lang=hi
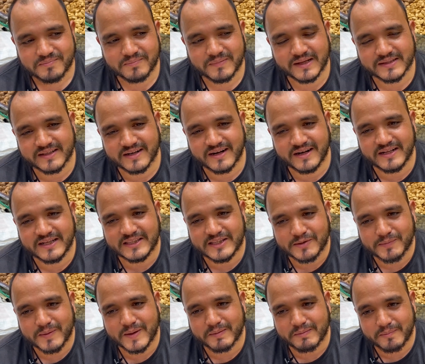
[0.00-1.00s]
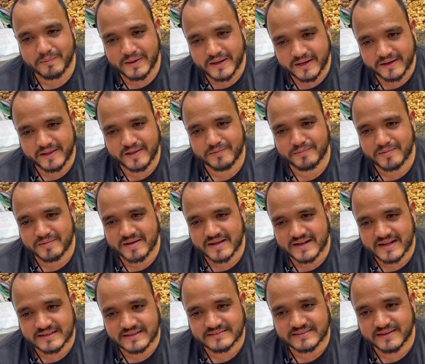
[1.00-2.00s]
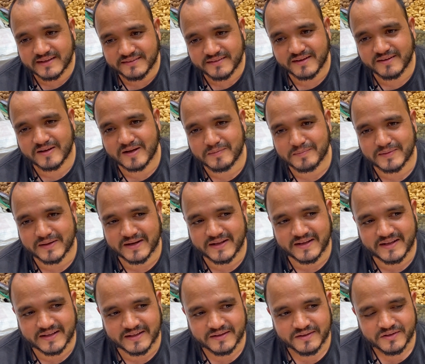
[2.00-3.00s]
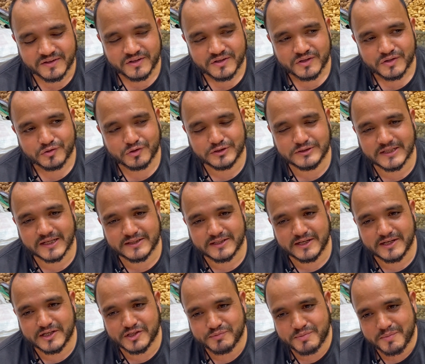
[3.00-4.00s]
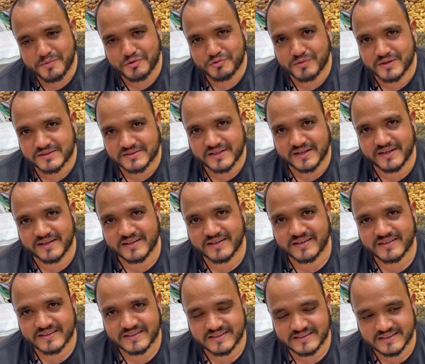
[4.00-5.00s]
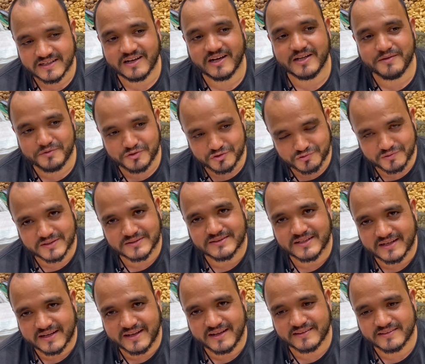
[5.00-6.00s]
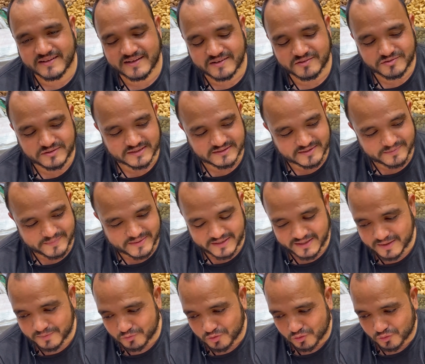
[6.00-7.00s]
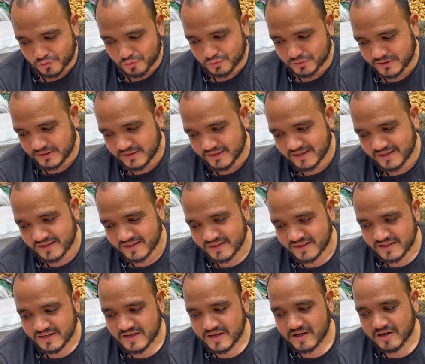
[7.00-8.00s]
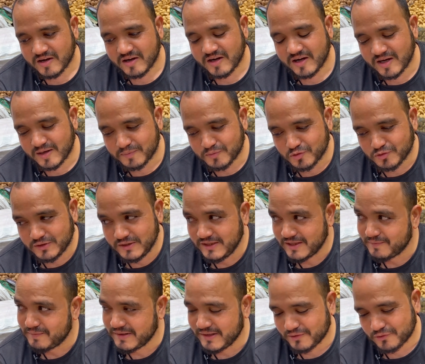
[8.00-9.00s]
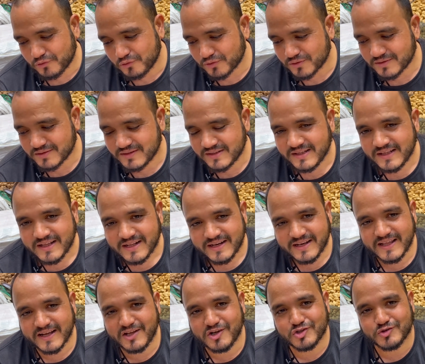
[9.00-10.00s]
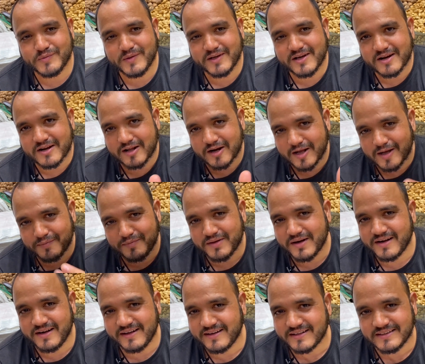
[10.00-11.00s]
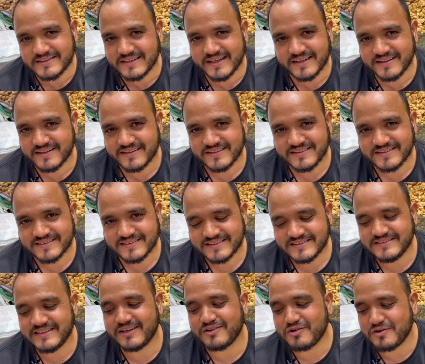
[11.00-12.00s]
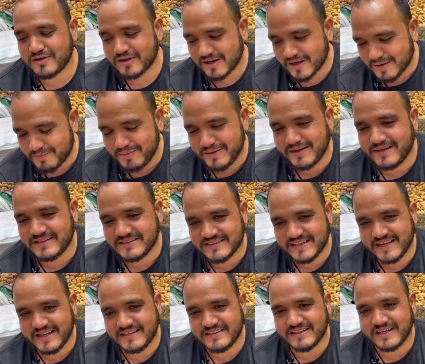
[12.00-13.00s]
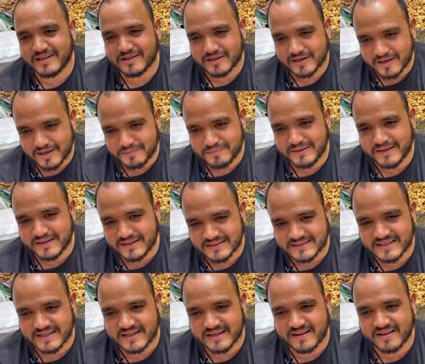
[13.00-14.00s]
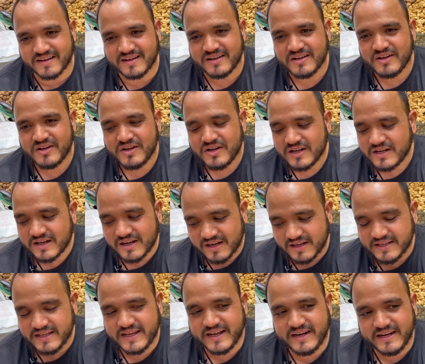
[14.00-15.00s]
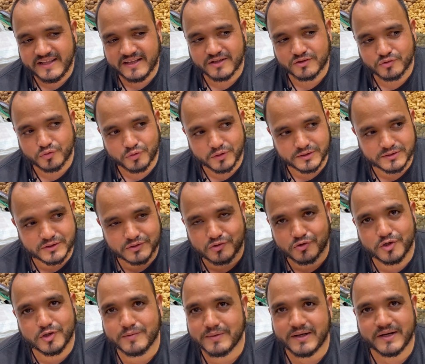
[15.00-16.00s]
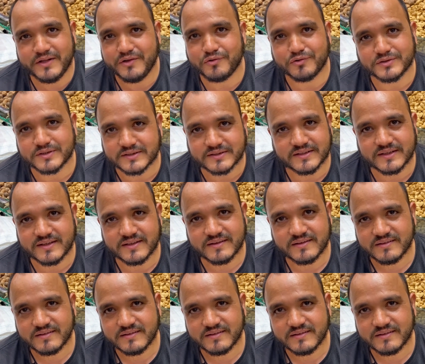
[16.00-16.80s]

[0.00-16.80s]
माता रानी के दरबार में बैठ के हम ऐसा गंदा काम करेंगे तो यात्री किस पे विश्वास करेगा यहाँ ही विश्वास करके आता ना जैसे मैंने आपको अखरोट दिया आपको दिया मैंने अखरोट लेकिन उसमें अगर ख़राब दाना निकल जाएगा जहाँ कोई ख़राब निकल जाए जहाँ ख़राब निकल जाएगा हाँ ये नहीं है थोड़े से तोड़ने वाला नहीं हो सकता